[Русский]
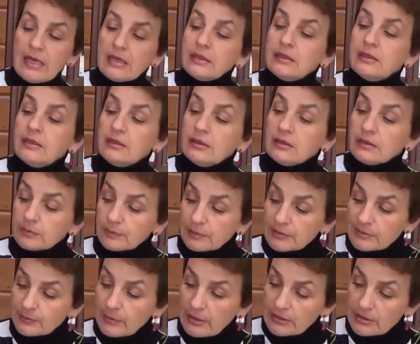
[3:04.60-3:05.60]
И
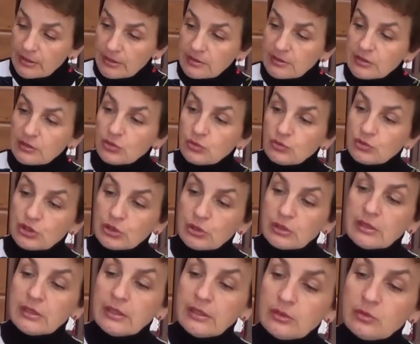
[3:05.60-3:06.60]
посмотрите тоже
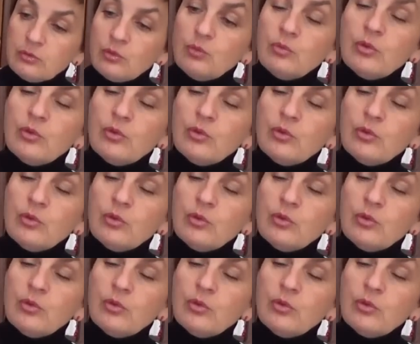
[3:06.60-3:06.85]
этому